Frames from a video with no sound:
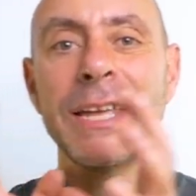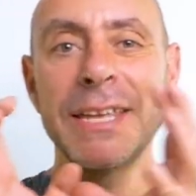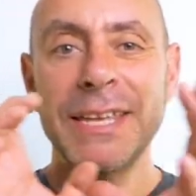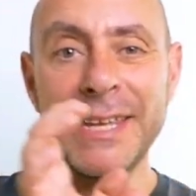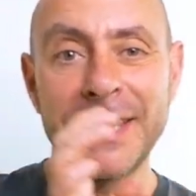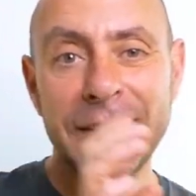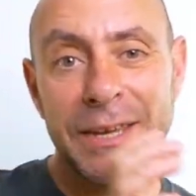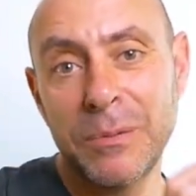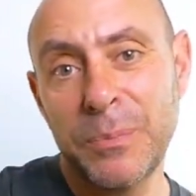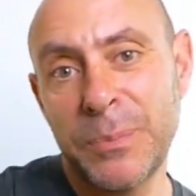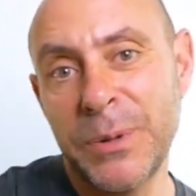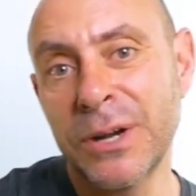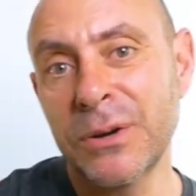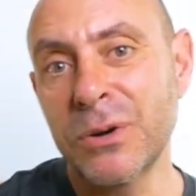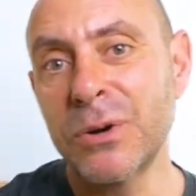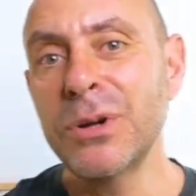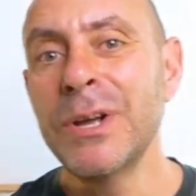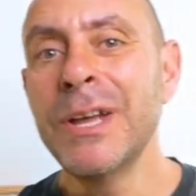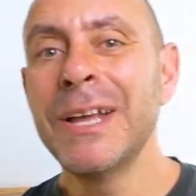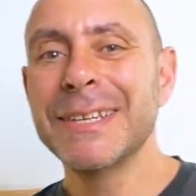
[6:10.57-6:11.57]
y que el
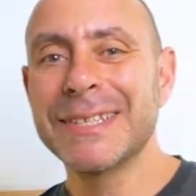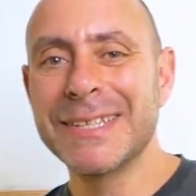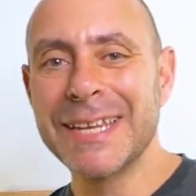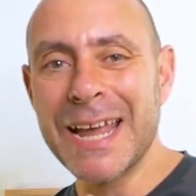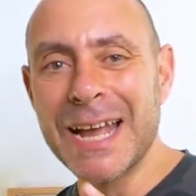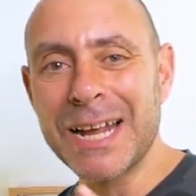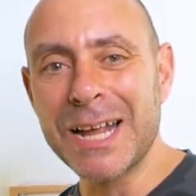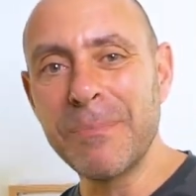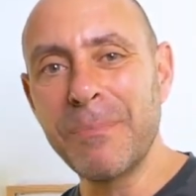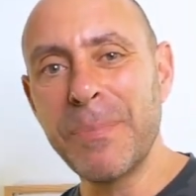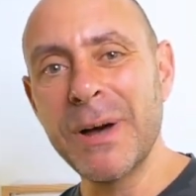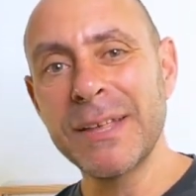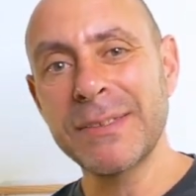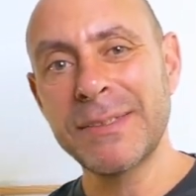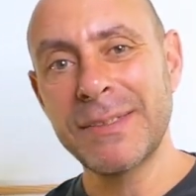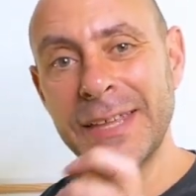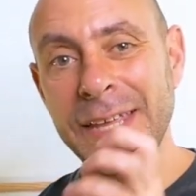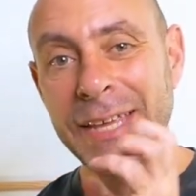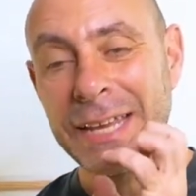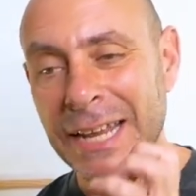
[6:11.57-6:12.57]
perro sea
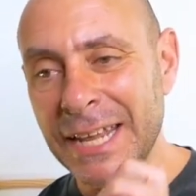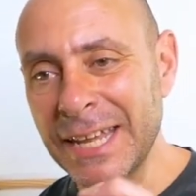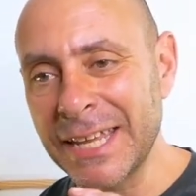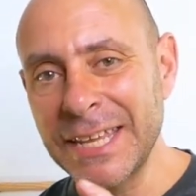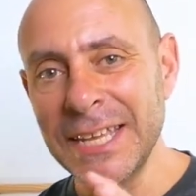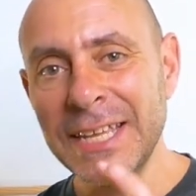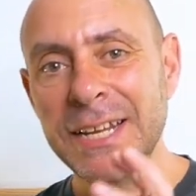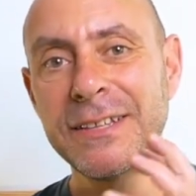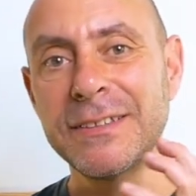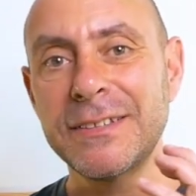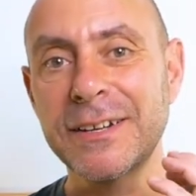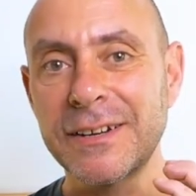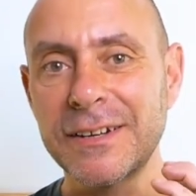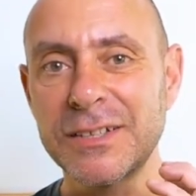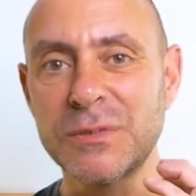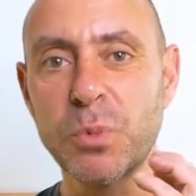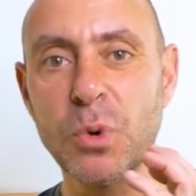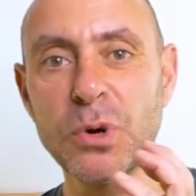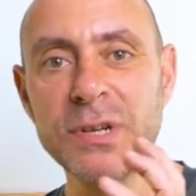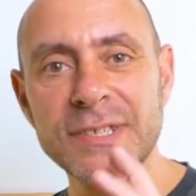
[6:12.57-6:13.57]
capaz de elegir entre
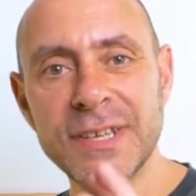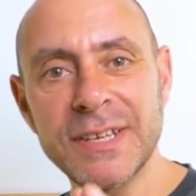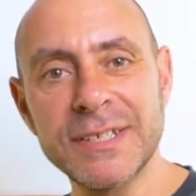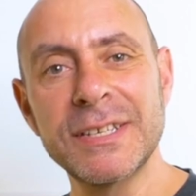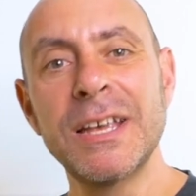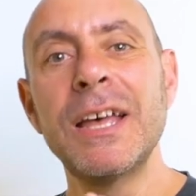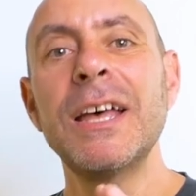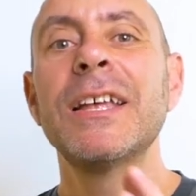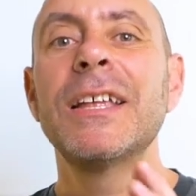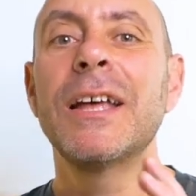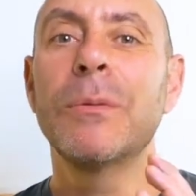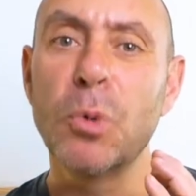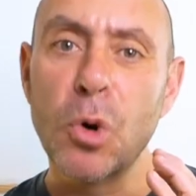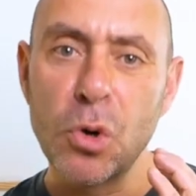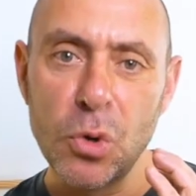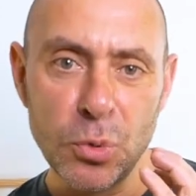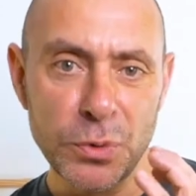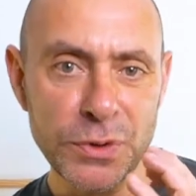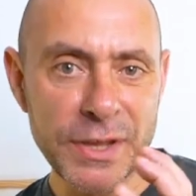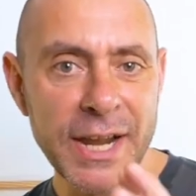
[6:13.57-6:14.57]
respuestas
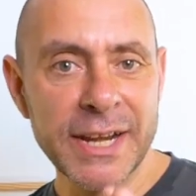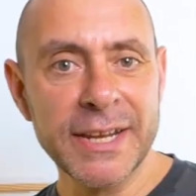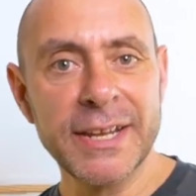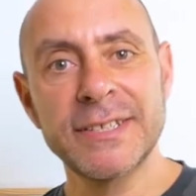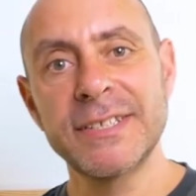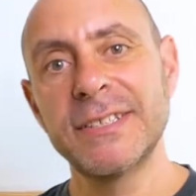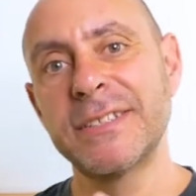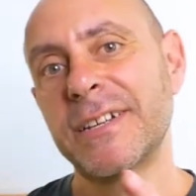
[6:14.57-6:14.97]
voluntarias,